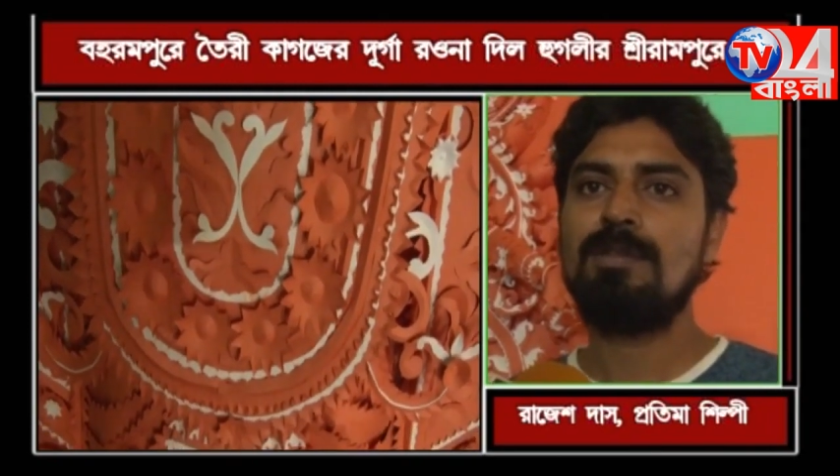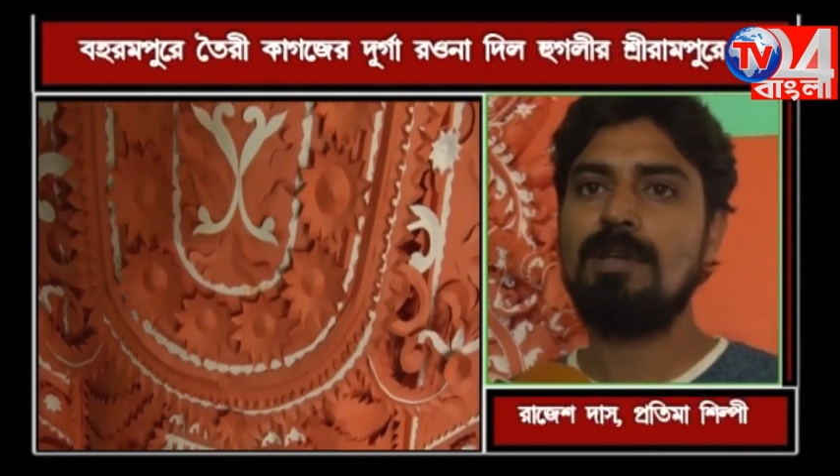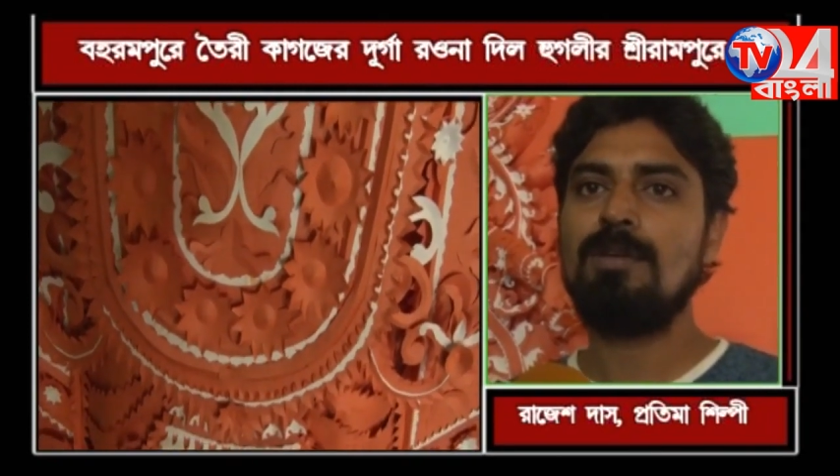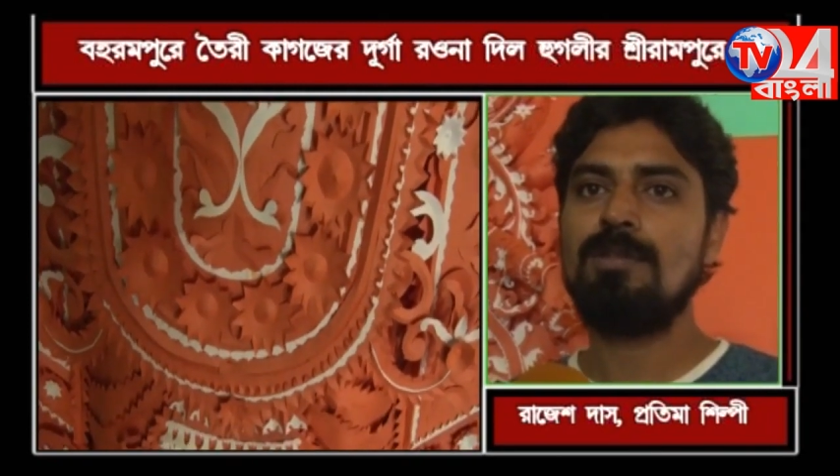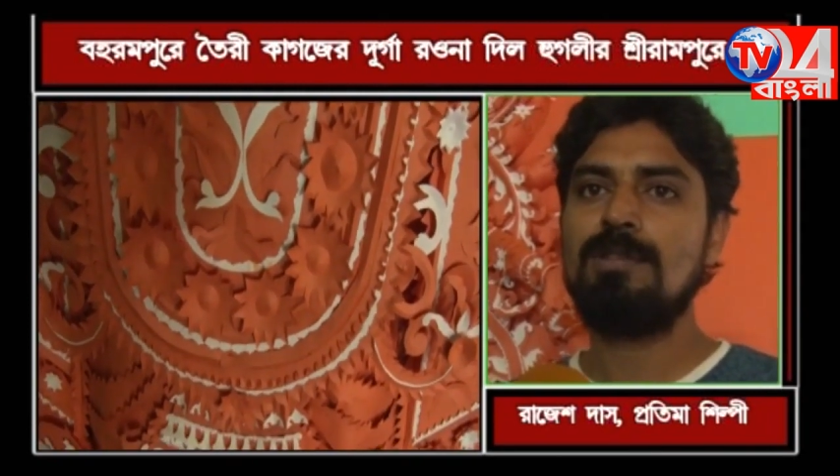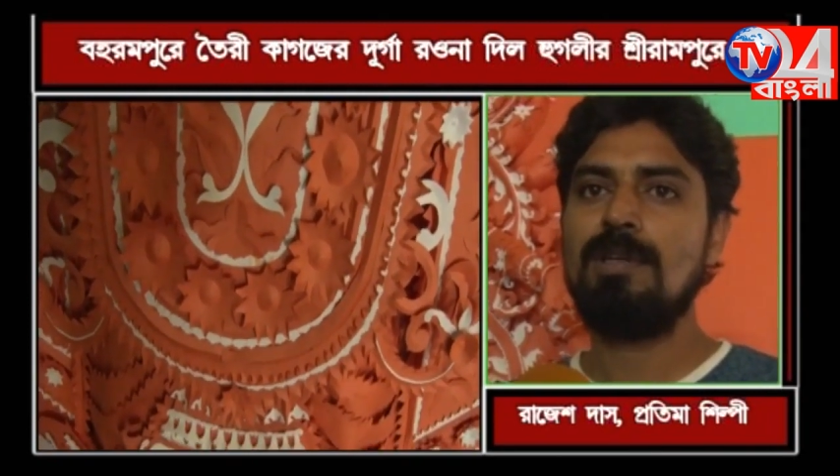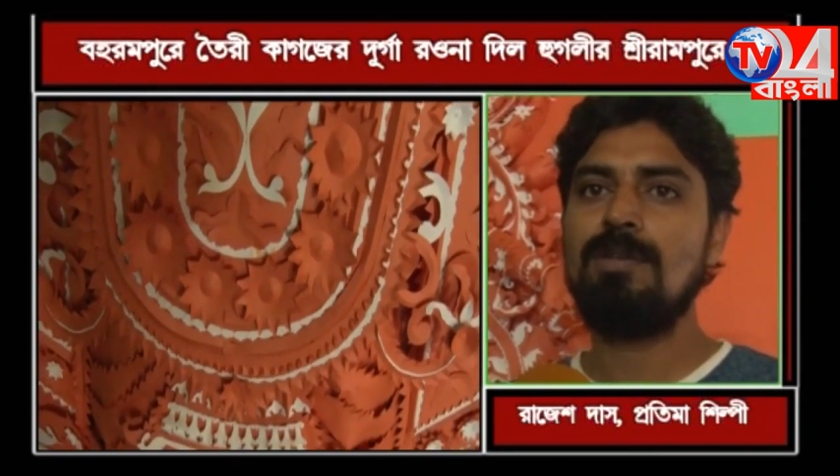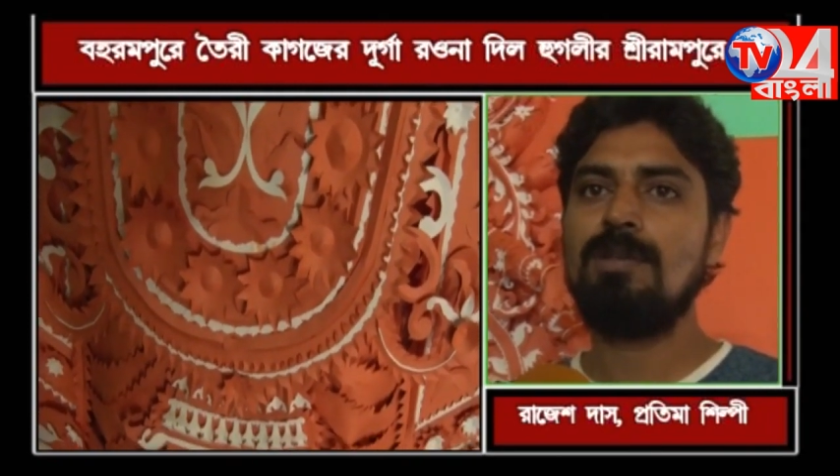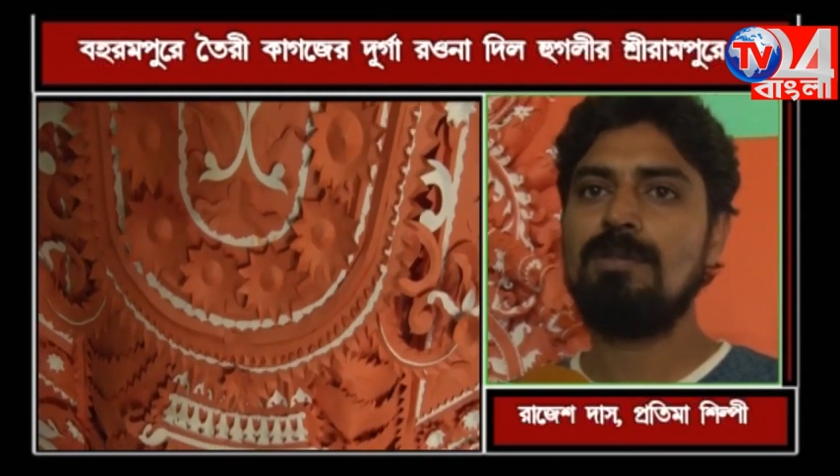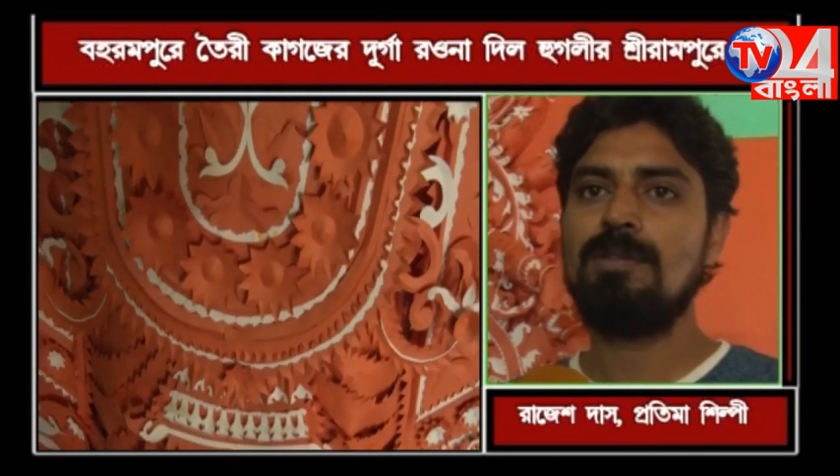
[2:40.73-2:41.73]
কাগজ দিয়ে
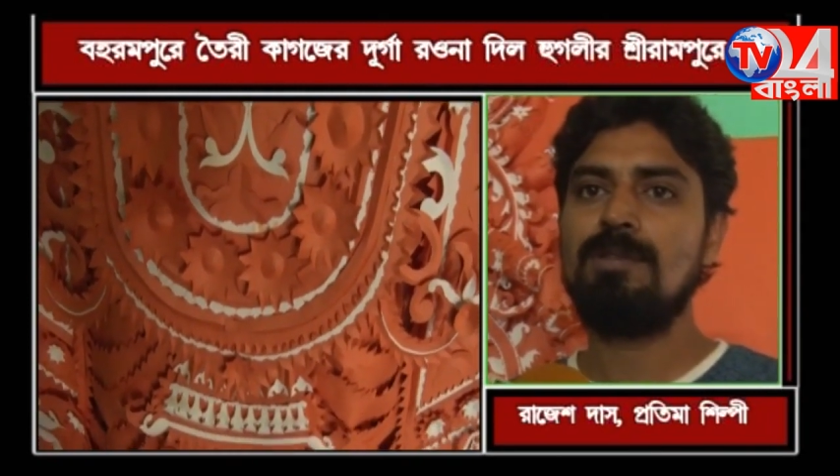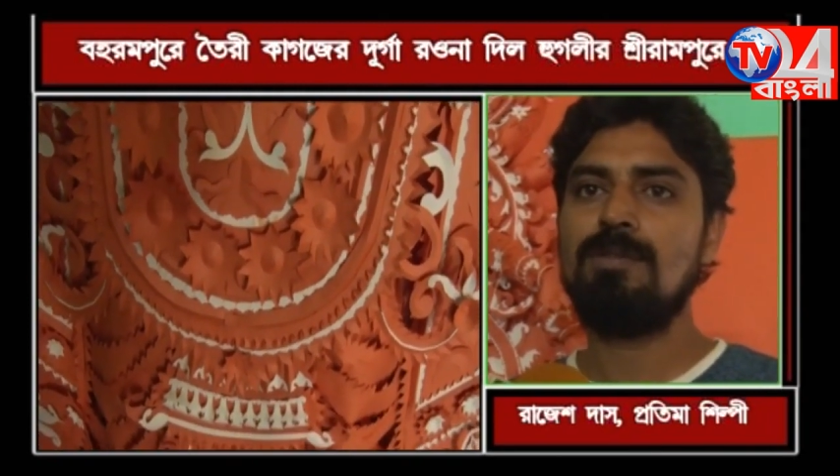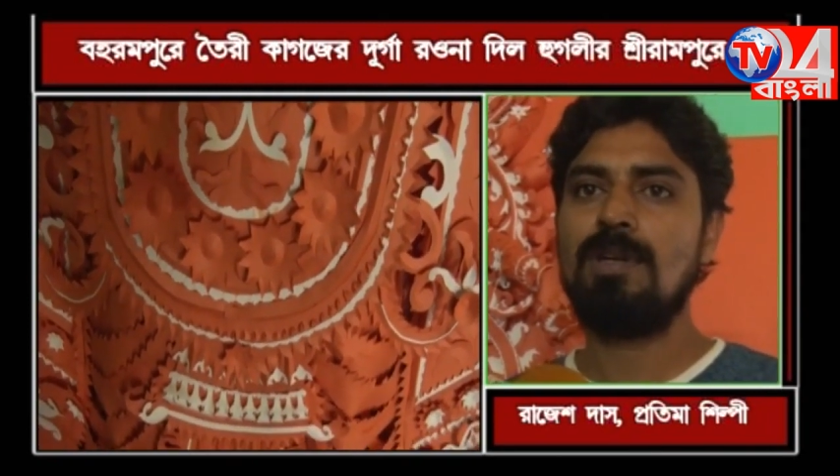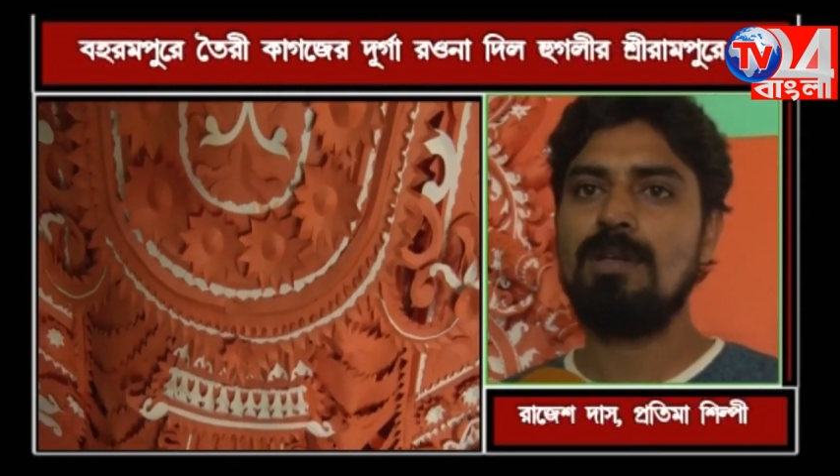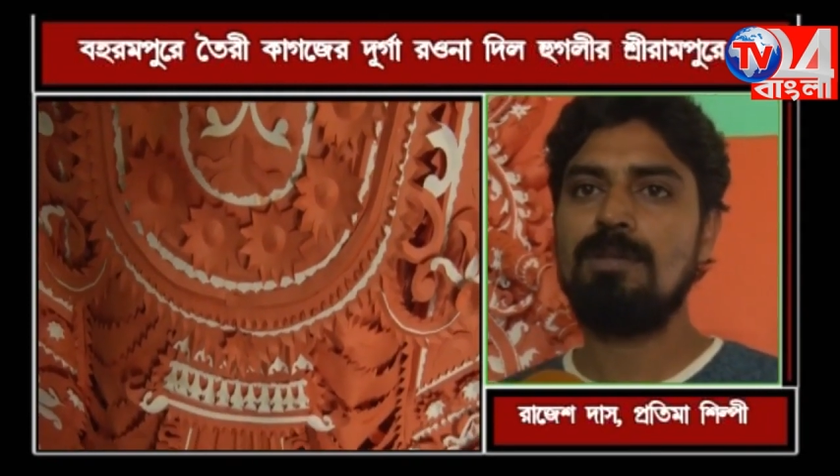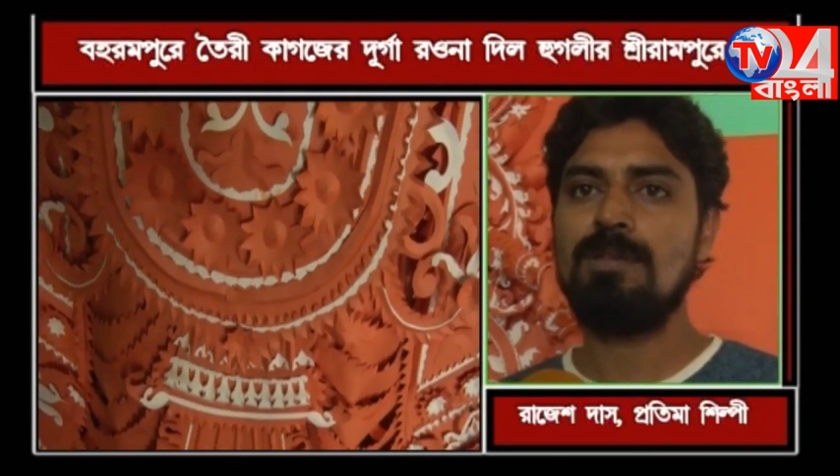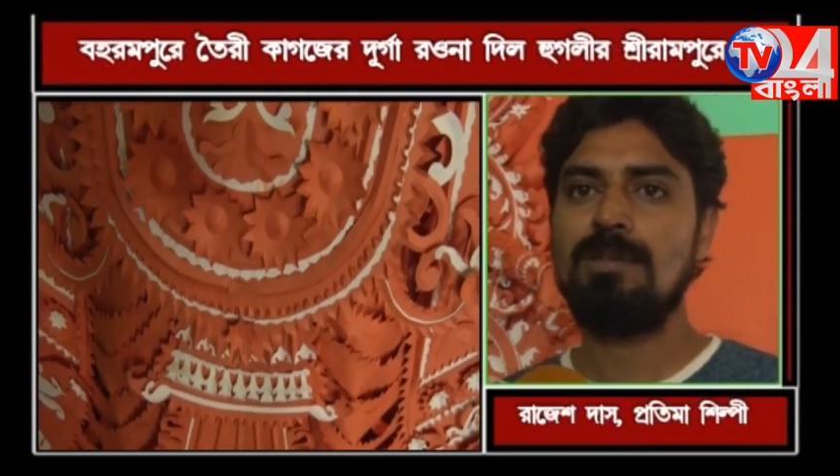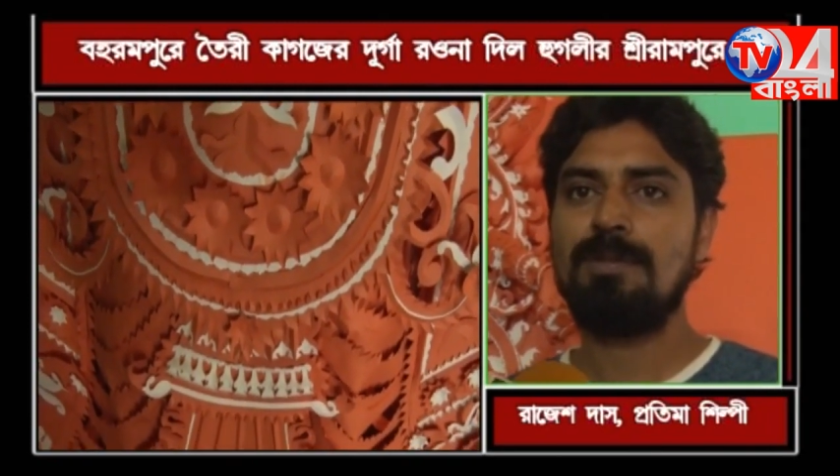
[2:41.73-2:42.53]
ওটা দুর্গাটা করে